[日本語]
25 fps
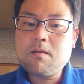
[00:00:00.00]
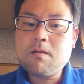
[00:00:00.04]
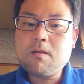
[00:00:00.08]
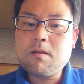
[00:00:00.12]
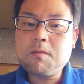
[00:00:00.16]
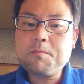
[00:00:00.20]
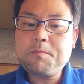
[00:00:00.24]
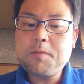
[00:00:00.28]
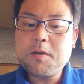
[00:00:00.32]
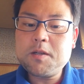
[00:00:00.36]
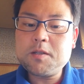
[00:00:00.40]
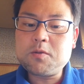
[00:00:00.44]

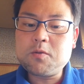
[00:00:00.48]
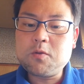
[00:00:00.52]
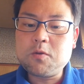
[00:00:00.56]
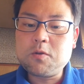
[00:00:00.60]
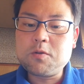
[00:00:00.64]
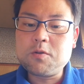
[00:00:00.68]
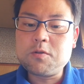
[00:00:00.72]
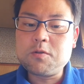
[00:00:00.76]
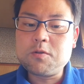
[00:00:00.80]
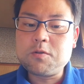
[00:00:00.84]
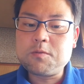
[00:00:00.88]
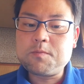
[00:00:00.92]
やっぱりそう
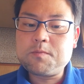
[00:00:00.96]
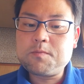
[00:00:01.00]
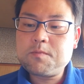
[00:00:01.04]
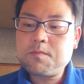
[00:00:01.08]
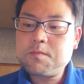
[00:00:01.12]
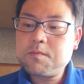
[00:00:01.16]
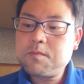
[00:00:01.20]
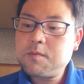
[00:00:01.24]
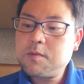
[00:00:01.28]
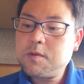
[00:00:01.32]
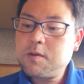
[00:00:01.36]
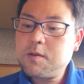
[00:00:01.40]
いう、
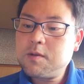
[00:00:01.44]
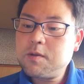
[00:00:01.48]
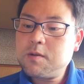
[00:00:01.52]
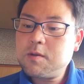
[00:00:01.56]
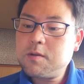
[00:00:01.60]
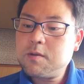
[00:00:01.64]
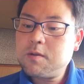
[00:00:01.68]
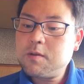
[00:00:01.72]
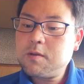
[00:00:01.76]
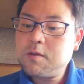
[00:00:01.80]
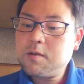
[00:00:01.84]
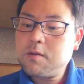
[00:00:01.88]

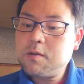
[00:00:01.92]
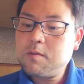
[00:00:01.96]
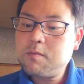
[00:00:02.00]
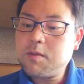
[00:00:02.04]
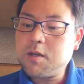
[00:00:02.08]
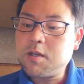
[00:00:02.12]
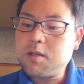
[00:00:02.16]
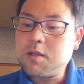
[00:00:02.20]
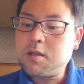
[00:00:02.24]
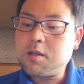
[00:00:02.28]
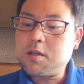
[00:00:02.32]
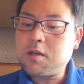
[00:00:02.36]

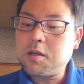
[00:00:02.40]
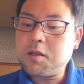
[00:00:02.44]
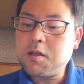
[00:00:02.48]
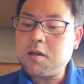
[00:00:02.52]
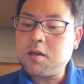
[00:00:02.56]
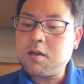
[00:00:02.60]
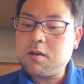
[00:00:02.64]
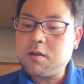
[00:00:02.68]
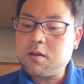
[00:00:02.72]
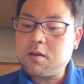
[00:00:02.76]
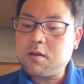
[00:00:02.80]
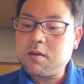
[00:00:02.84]
まあ、生
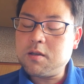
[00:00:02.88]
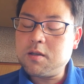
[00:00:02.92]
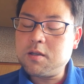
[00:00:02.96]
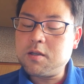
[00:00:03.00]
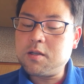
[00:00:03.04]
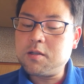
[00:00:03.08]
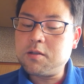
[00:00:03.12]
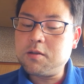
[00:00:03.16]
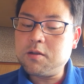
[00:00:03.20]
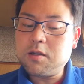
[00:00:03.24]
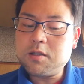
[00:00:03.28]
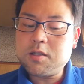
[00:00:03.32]
き
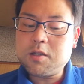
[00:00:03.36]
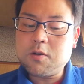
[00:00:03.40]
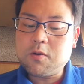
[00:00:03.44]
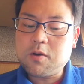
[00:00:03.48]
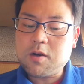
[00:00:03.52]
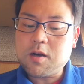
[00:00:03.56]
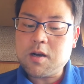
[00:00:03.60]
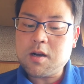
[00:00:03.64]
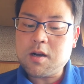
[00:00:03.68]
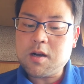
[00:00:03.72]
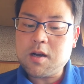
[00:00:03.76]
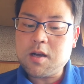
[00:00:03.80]
づらさを
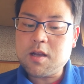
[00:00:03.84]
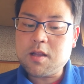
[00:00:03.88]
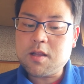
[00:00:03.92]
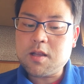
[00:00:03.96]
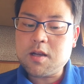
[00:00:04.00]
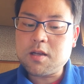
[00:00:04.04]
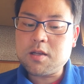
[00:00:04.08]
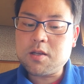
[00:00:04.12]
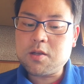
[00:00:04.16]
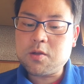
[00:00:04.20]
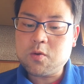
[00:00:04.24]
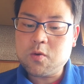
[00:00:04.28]
抱え
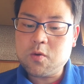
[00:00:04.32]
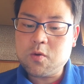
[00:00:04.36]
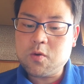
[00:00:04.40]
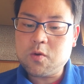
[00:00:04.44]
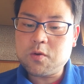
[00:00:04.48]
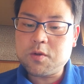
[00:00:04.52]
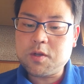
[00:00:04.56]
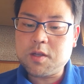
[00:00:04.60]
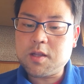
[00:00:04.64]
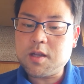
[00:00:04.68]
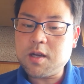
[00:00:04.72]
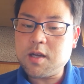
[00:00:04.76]
た
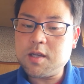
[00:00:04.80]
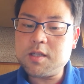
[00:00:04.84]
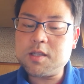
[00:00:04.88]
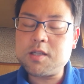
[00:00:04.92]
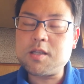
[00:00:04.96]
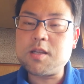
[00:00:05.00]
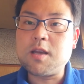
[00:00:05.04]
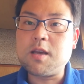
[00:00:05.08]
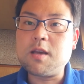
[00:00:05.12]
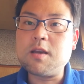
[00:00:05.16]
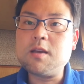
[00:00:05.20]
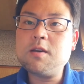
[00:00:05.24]
人に対
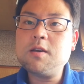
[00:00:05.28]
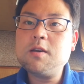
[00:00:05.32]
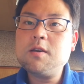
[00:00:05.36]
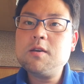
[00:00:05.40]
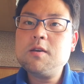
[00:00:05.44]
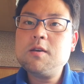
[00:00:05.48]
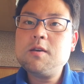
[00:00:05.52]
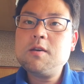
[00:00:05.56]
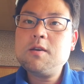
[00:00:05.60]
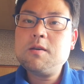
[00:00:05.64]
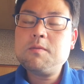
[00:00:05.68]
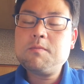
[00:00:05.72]
して、
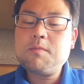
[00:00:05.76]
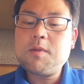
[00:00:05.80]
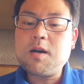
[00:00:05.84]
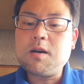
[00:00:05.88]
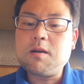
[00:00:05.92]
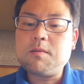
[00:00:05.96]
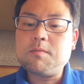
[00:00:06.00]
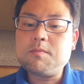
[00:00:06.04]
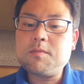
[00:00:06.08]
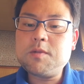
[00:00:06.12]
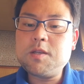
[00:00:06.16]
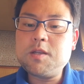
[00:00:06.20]
ま
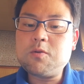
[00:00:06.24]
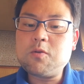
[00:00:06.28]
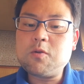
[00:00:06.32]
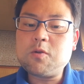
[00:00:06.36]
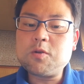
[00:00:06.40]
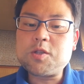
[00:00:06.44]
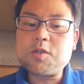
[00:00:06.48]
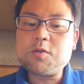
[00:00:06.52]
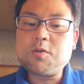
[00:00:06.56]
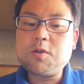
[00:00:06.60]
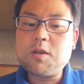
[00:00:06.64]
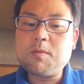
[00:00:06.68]
あ、居
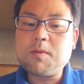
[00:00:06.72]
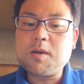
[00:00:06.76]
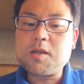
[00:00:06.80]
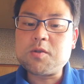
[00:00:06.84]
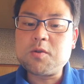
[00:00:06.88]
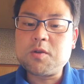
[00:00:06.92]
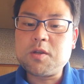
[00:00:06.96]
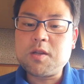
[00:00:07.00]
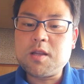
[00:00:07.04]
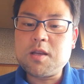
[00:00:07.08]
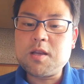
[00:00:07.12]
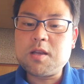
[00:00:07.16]
心地のいい場
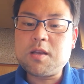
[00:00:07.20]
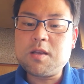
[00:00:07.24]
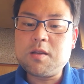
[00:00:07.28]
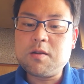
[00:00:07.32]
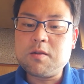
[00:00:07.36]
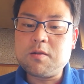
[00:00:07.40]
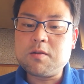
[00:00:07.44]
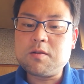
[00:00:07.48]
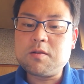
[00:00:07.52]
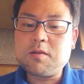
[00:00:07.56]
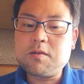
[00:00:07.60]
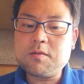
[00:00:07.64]
所にでき
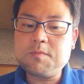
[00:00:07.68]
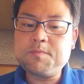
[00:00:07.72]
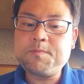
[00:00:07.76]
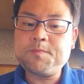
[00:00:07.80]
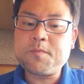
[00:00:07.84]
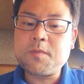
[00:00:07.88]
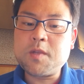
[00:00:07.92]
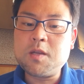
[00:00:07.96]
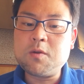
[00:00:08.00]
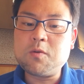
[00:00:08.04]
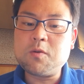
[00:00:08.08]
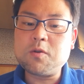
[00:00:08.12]
る、
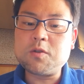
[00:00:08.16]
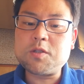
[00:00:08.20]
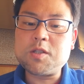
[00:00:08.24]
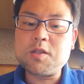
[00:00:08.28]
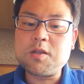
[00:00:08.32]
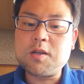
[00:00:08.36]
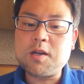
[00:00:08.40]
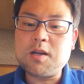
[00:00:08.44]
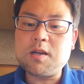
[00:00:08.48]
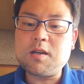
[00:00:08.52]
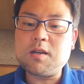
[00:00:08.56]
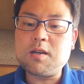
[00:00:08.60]
居心
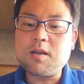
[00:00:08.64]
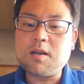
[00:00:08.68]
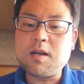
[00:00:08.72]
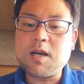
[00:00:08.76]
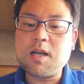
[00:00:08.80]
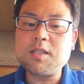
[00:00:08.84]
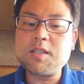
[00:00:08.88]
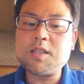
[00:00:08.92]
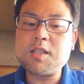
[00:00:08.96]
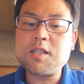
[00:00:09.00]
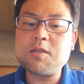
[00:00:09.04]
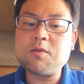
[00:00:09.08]
地が
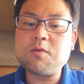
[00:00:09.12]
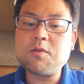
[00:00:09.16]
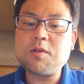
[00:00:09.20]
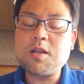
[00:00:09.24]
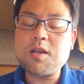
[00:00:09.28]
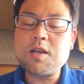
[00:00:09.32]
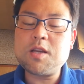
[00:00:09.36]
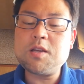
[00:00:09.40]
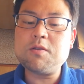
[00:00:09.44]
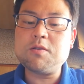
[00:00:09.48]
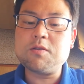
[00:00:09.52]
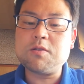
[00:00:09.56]
安心の
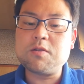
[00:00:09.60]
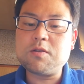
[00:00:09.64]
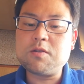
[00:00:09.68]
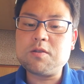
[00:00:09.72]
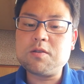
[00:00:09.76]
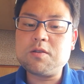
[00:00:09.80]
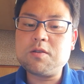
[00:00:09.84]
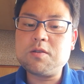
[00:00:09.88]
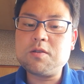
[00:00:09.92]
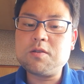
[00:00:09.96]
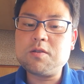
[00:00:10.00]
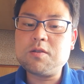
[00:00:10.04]
できる
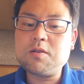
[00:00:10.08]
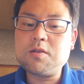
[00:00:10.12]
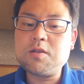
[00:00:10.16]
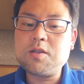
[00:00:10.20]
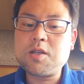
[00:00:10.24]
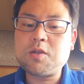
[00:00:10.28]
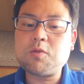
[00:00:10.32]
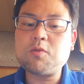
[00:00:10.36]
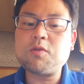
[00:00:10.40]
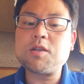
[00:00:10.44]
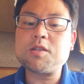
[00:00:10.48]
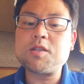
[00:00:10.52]

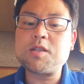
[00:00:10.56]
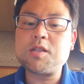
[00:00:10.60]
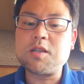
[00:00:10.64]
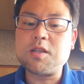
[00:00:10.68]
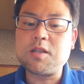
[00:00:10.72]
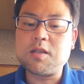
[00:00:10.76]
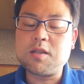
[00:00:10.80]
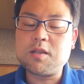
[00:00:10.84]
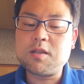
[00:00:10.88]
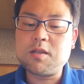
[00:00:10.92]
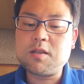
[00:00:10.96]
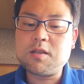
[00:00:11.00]
人たち